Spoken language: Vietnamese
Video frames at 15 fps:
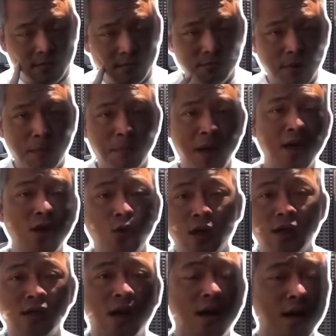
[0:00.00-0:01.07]
mà Mỹ viện
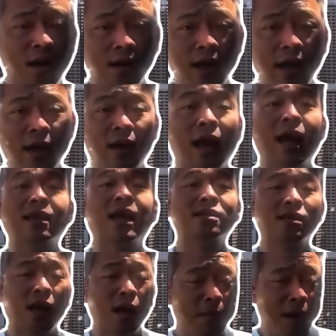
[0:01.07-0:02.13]
trợ gần đây là
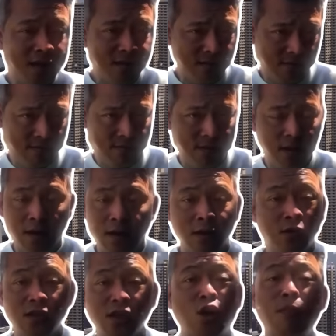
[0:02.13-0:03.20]
Atax MS
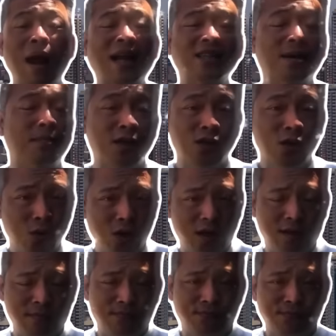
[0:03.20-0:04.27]
nó chỉ có 300 cây số thôi